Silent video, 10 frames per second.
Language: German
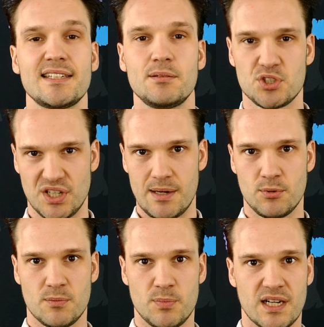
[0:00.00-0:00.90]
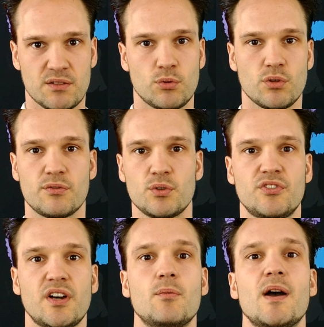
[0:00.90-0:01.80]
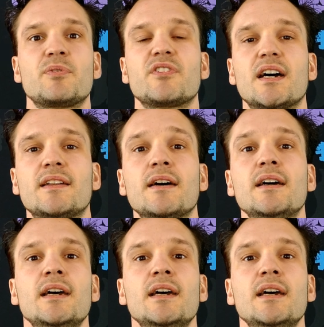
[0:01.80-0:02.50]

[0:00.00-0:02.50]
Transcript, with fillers: die Beschreibung gepackt, wo du auf unserer Webseite